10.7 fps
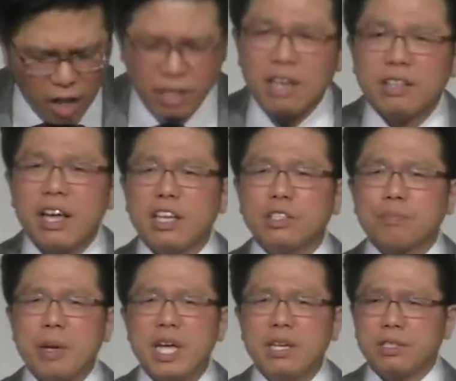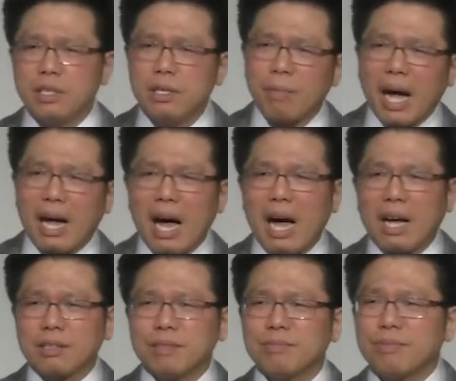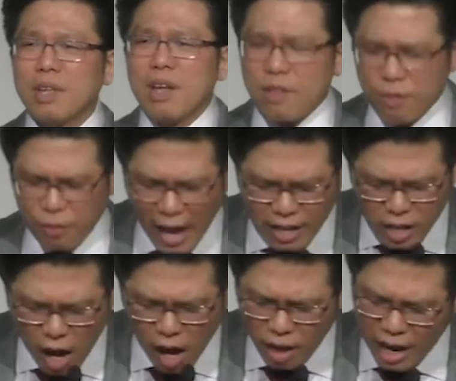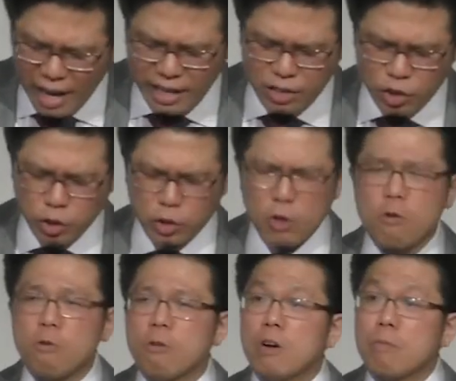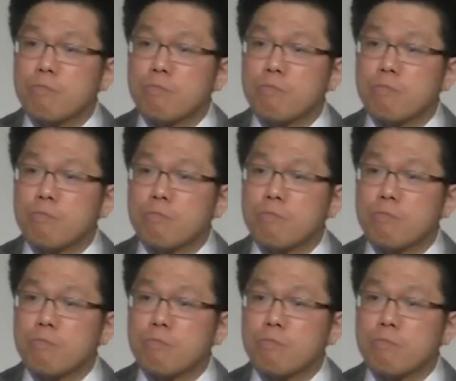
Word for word: 而我们呢，也要非常感谢上帝。我们心中有这个平安，